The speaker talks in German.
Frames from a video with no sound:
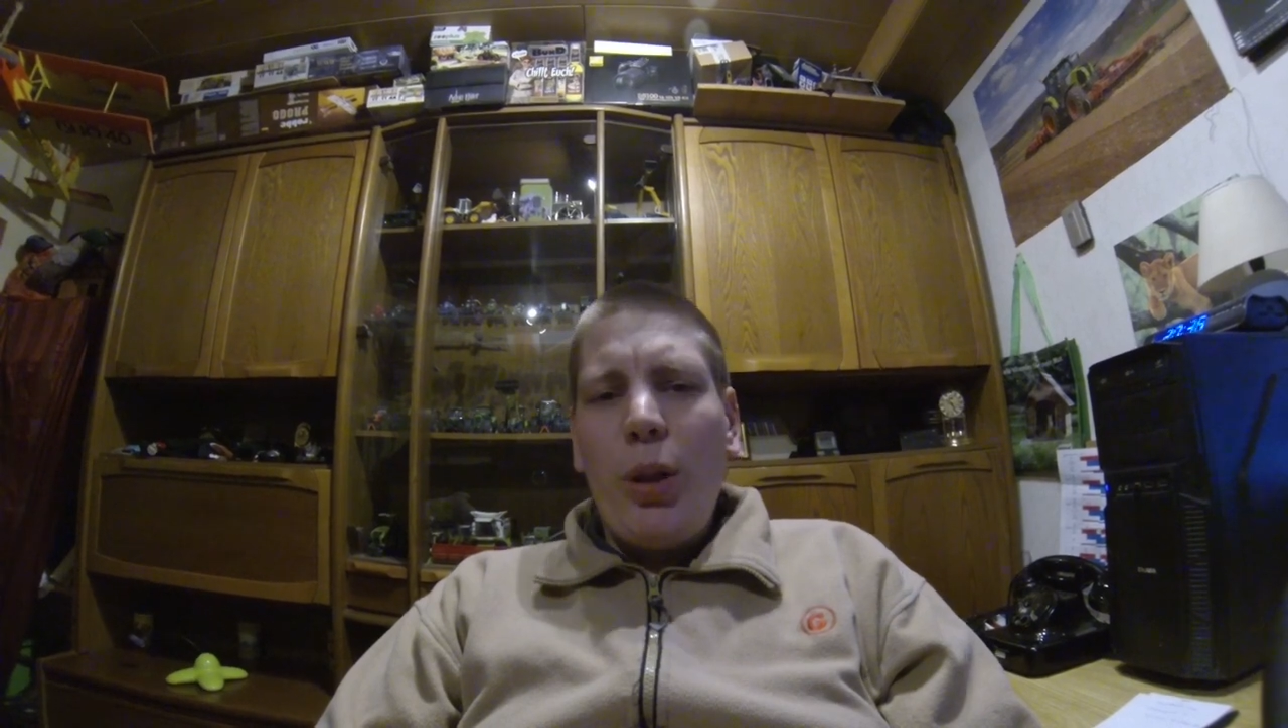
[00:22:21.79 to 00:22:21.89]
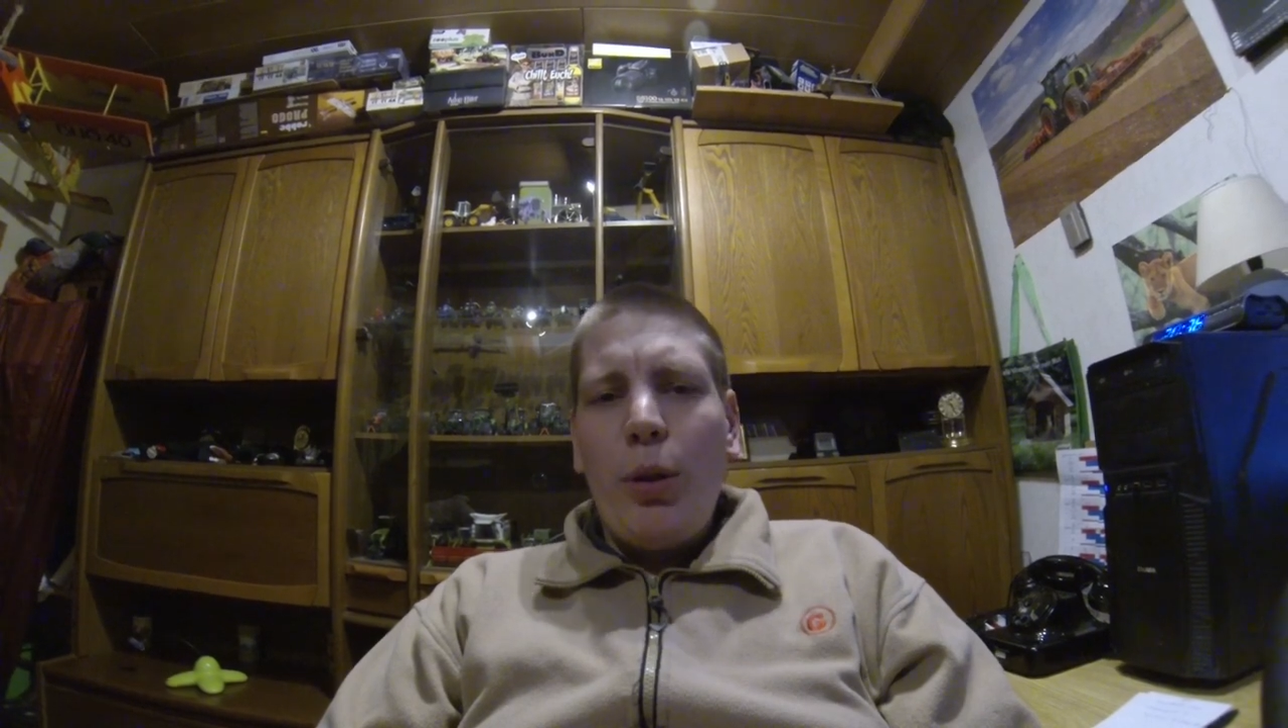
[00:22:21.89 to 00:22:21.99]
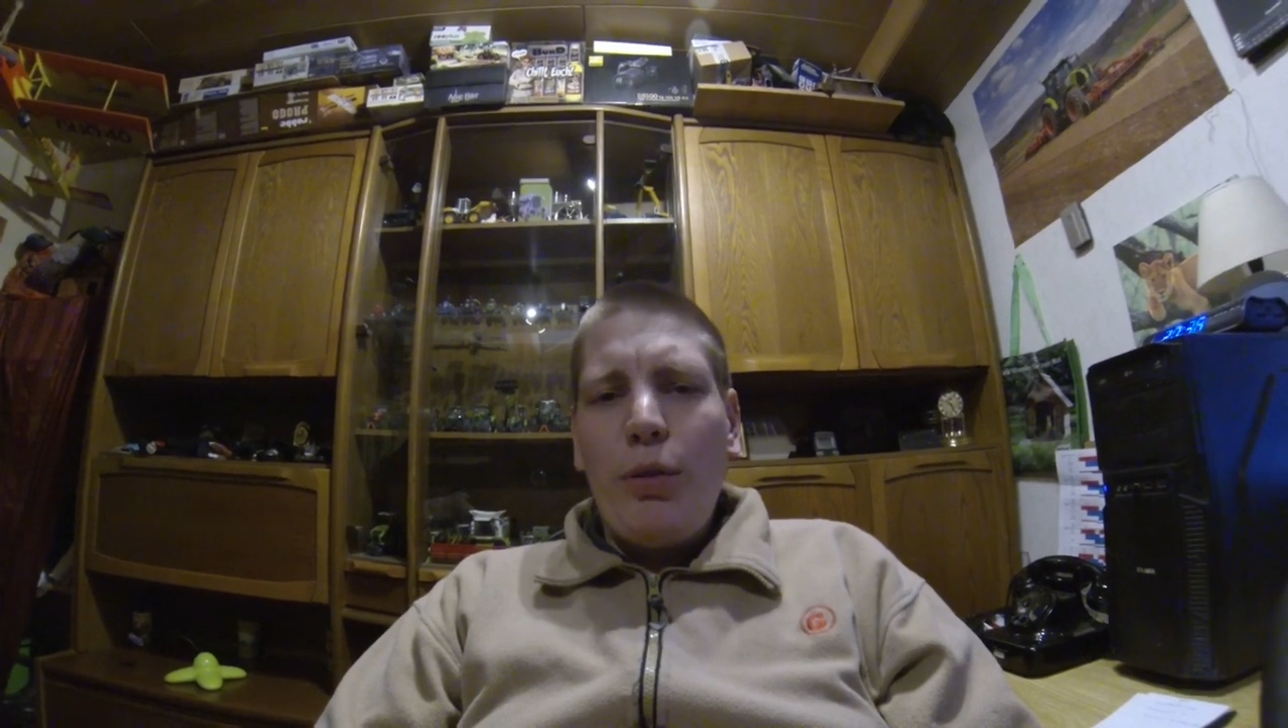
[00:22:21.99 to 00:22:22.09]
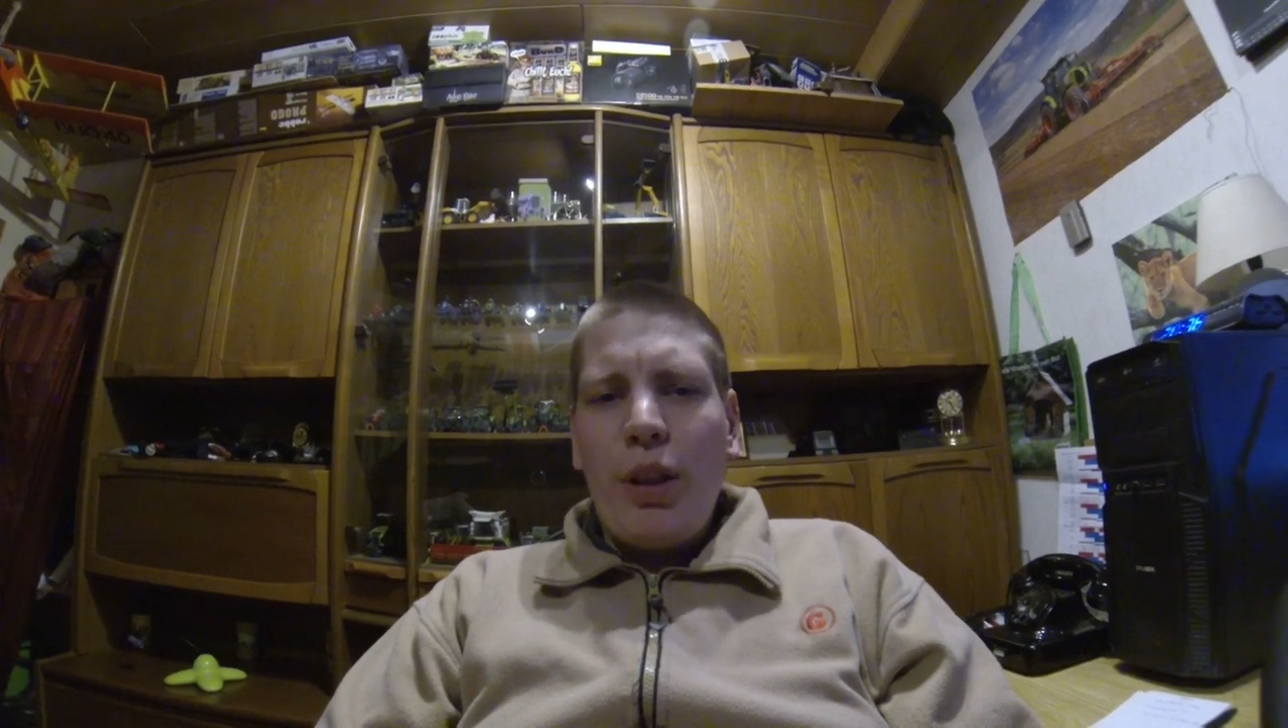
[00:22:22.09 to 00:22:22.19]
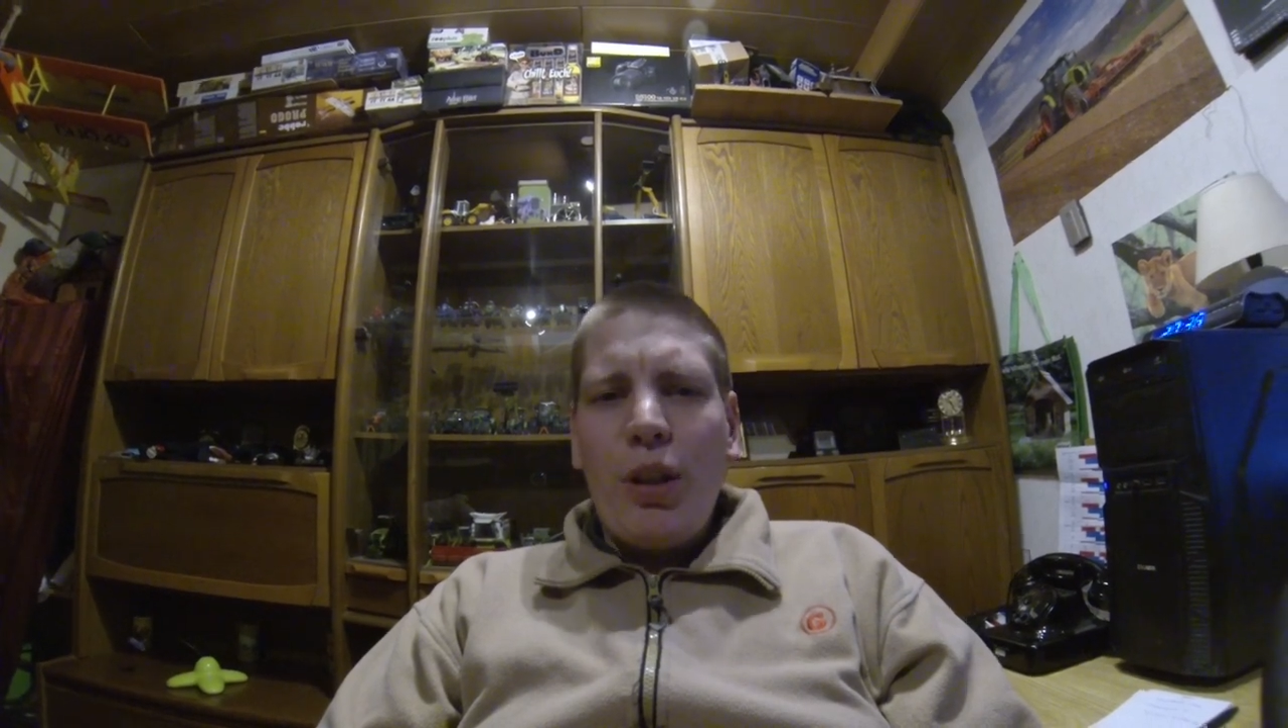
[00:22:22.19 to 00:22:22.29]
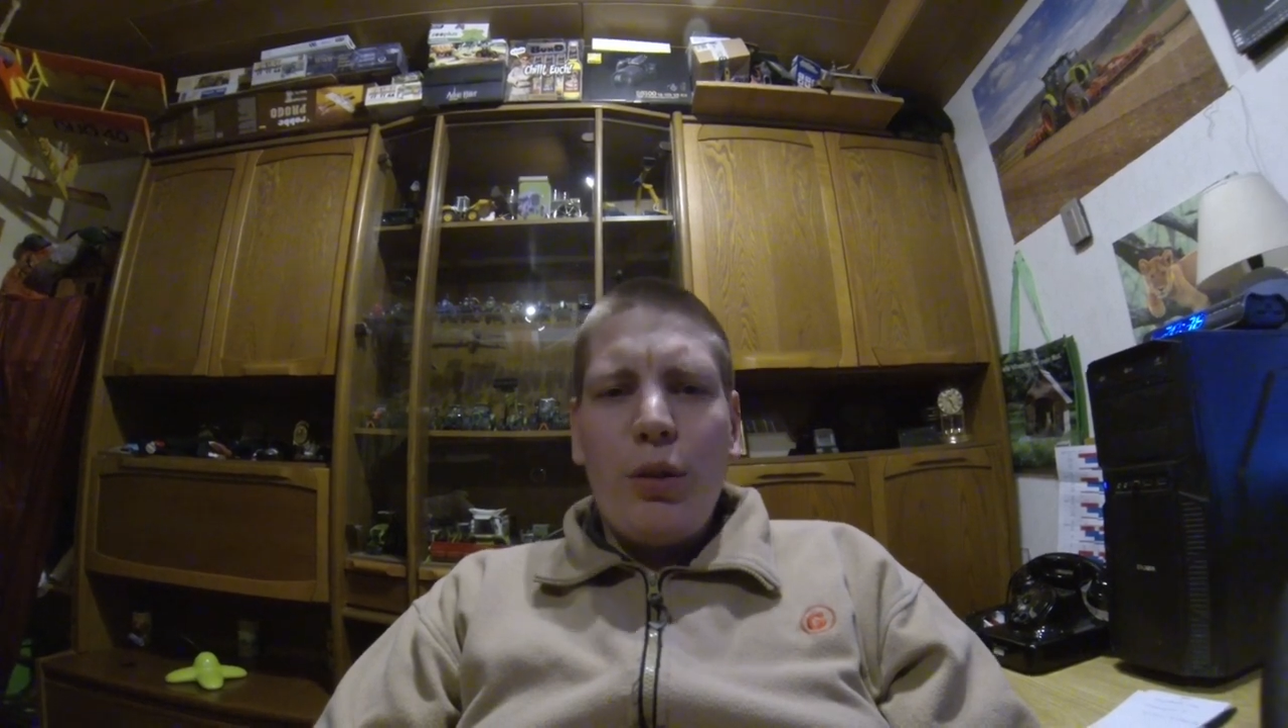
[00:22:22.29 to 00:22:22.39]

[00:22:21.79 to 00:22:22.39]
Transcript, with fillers: ja mein Vater